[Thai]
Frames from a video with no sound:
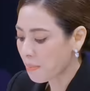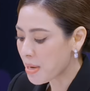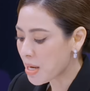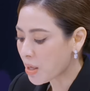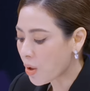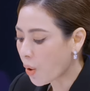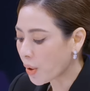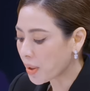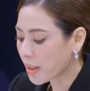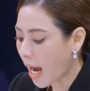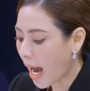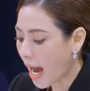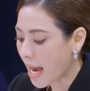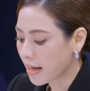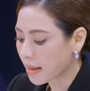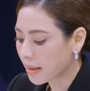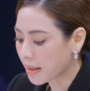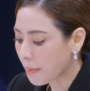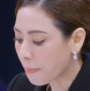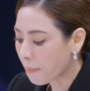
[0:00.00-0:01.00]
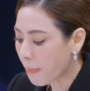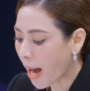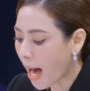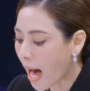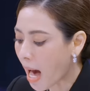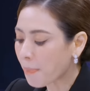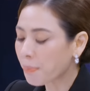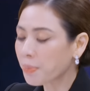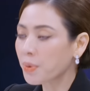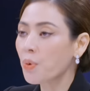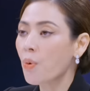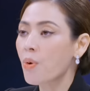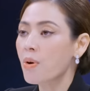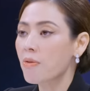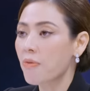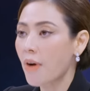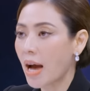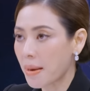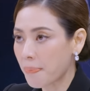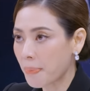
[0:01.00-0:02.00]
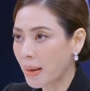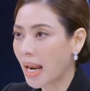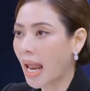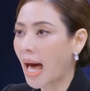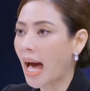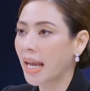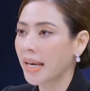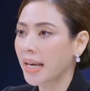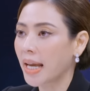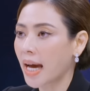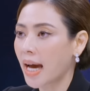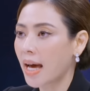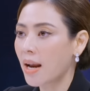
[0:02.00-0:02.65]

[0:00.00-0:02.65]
มีคนถ่ายคลิปภาพดวงไฟประหลาดนะ